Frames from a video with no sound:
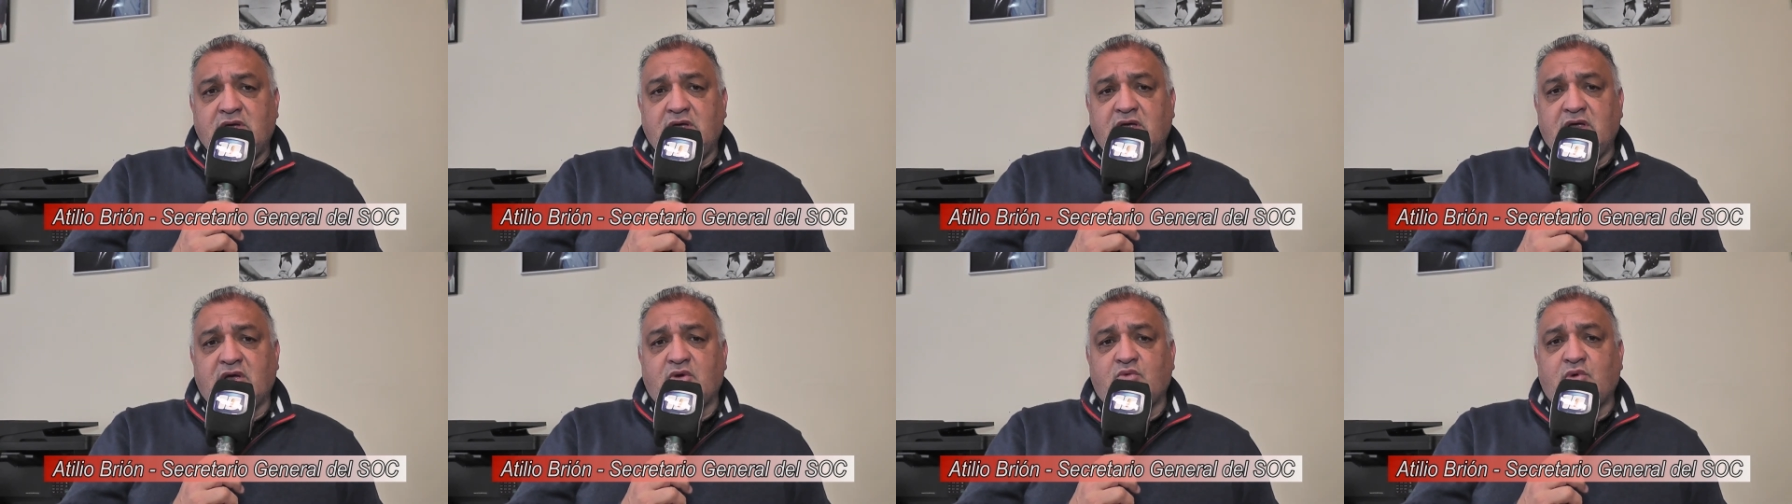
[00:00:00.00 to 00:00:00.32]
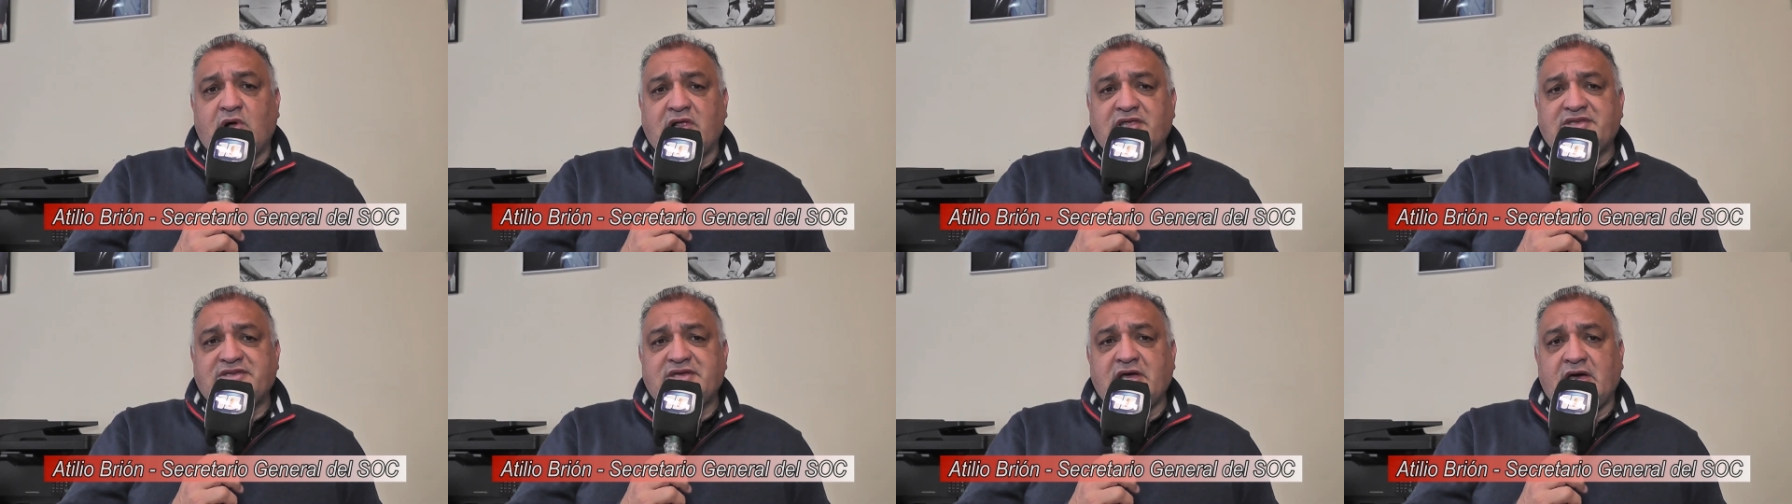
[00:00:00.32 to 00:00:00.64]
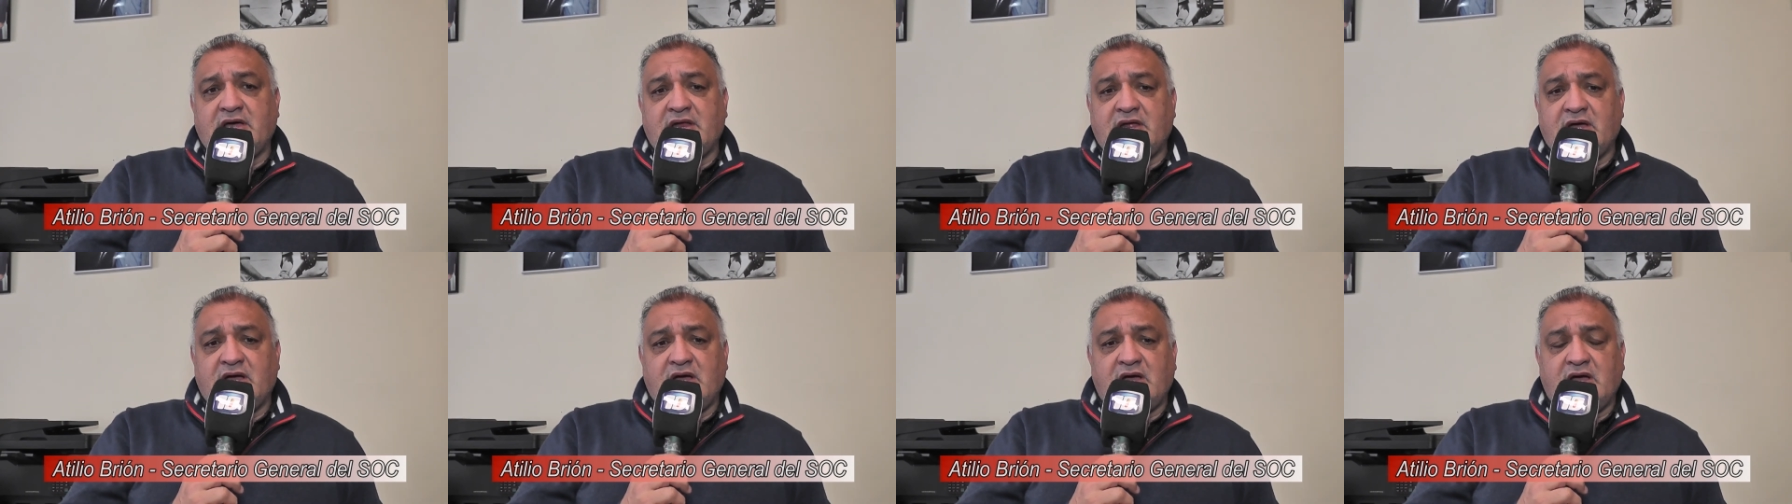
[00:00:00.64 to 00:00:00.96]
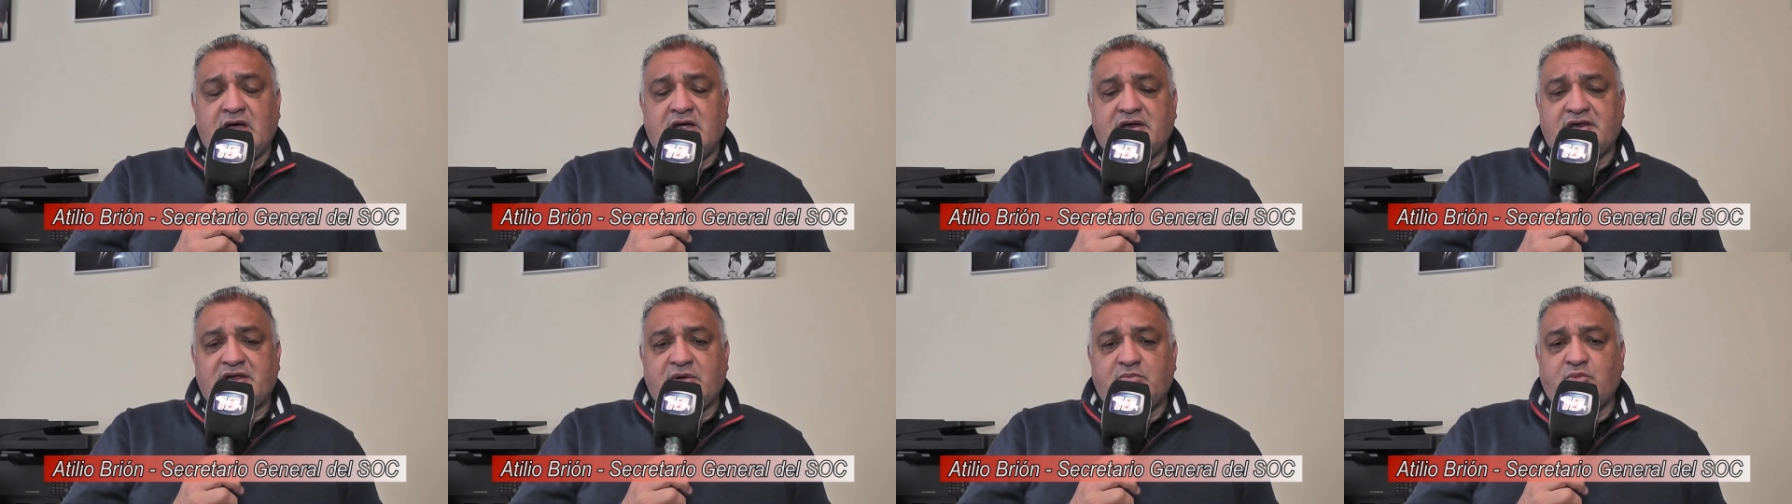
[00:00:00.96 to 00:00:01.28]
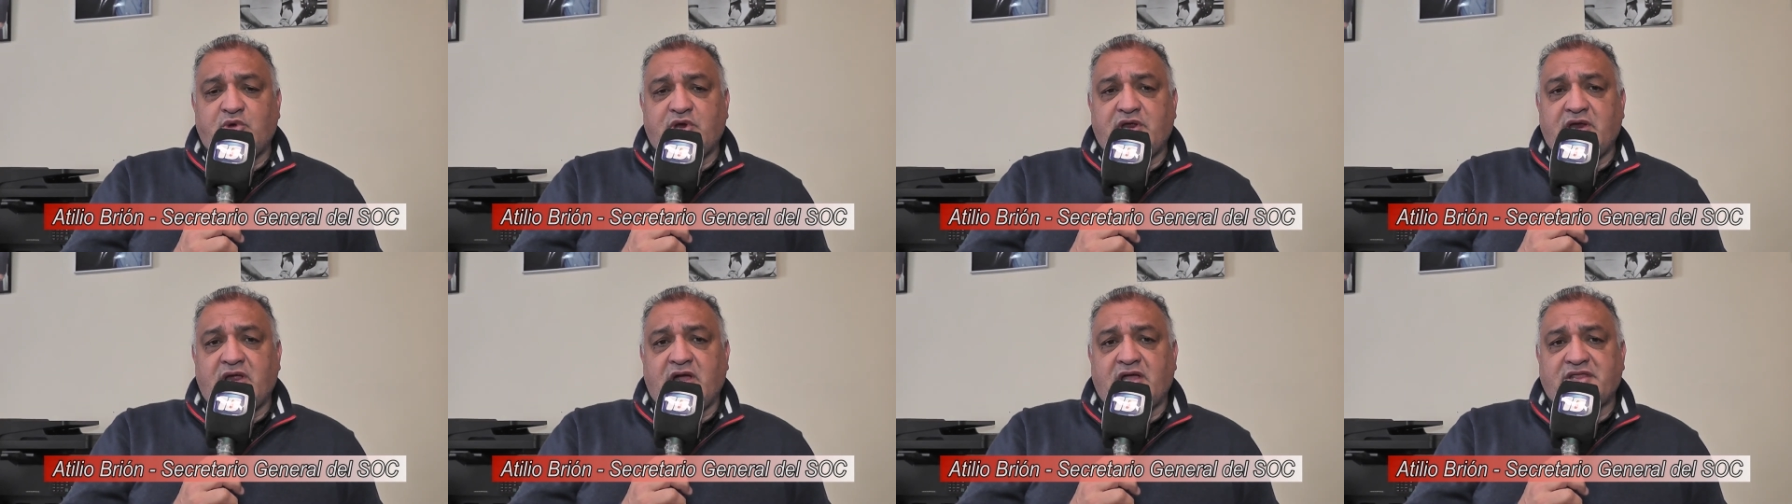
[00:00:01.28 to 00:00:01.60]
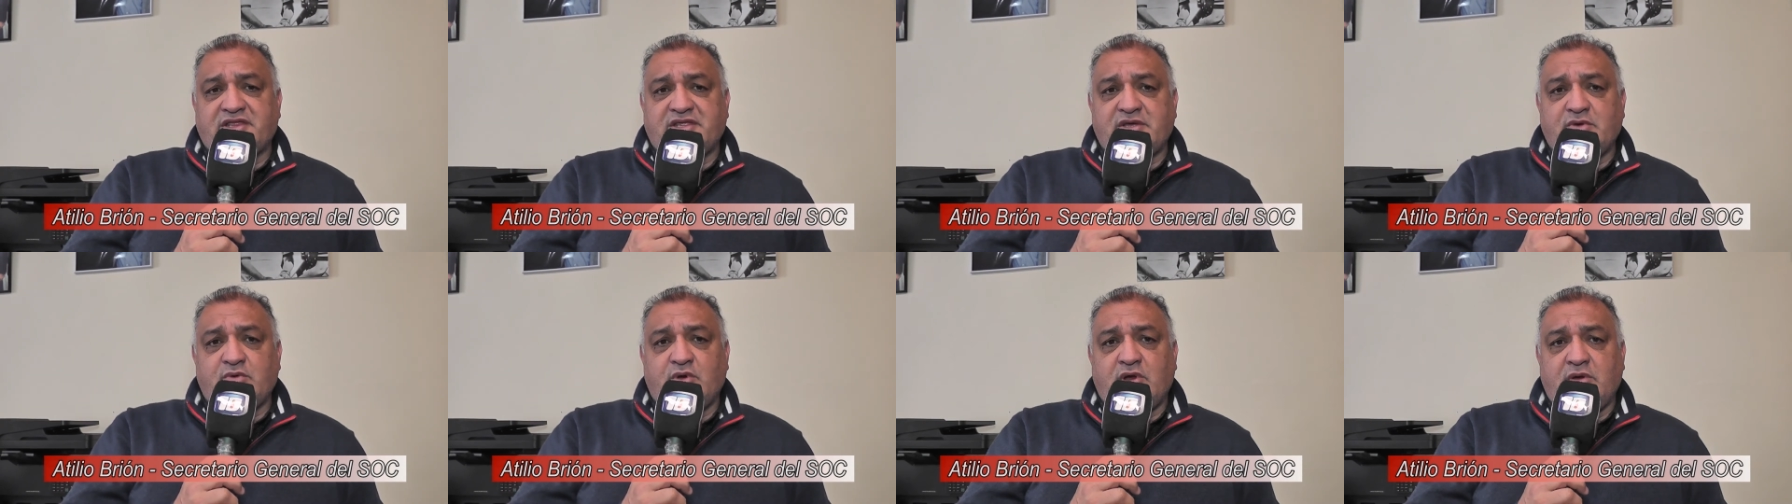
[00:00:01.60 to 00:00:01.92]
el cual se hará
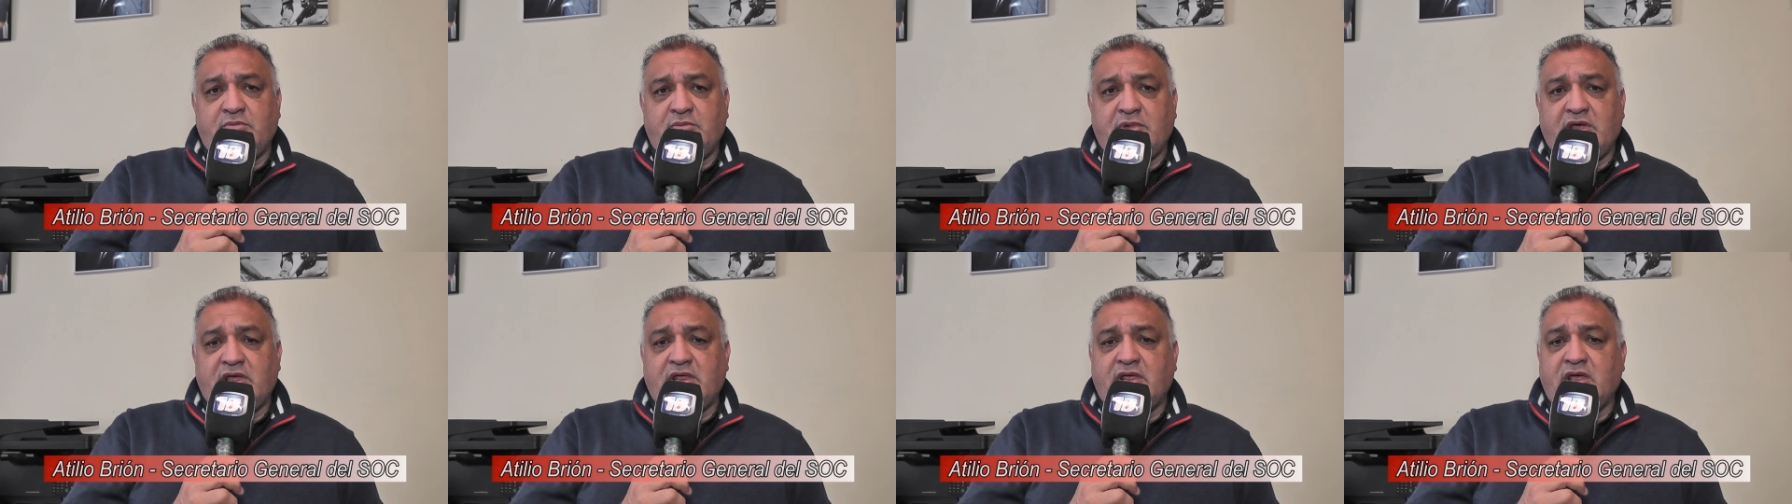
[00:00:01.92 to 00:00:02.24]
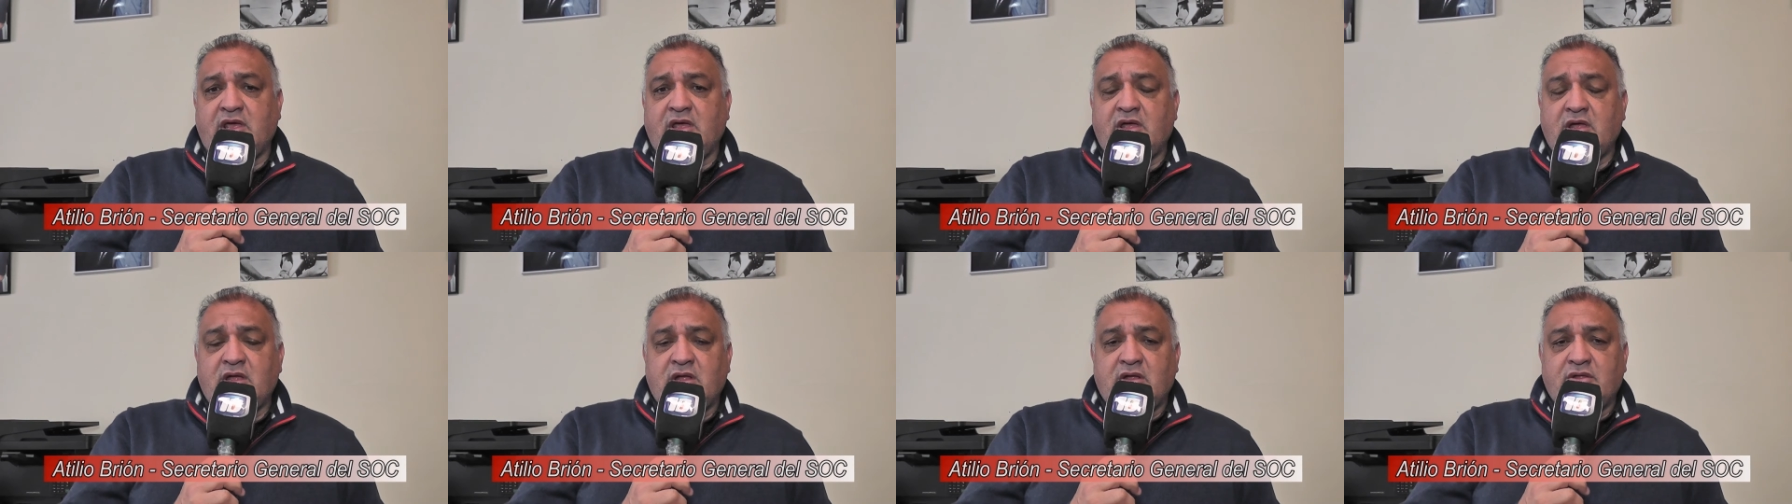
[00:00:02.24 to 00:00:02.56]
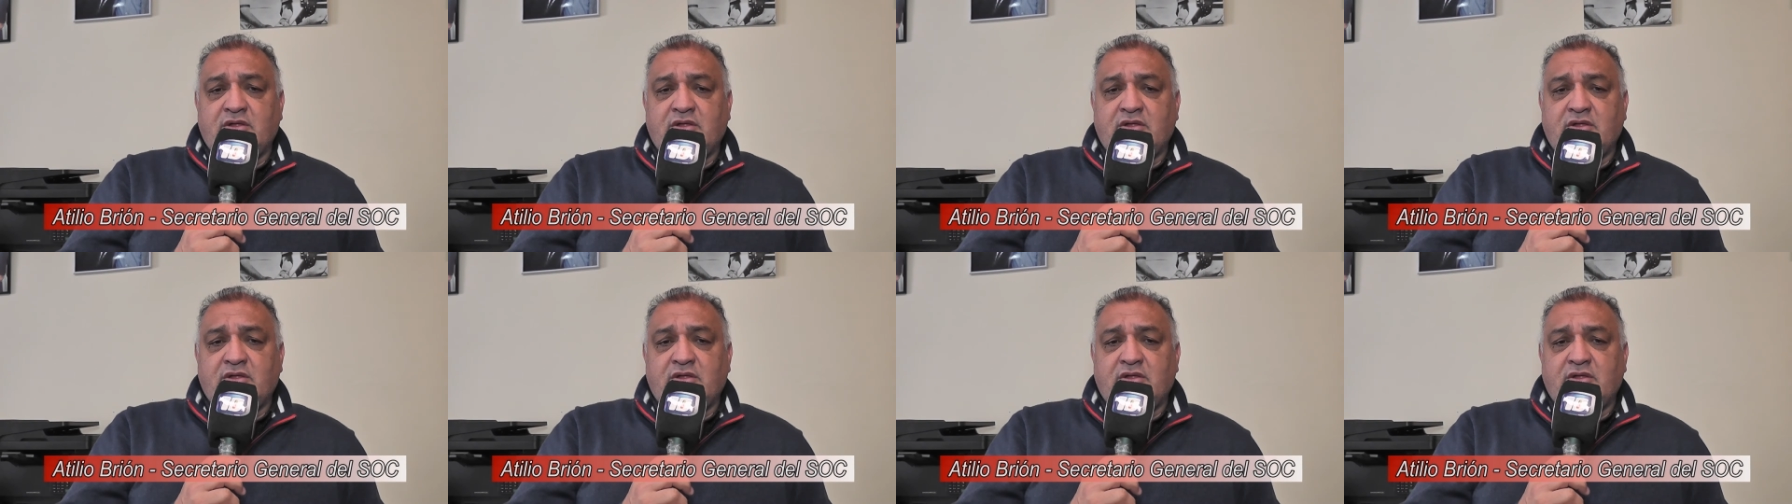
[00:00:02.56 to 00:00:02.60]
remunerativo el mes de,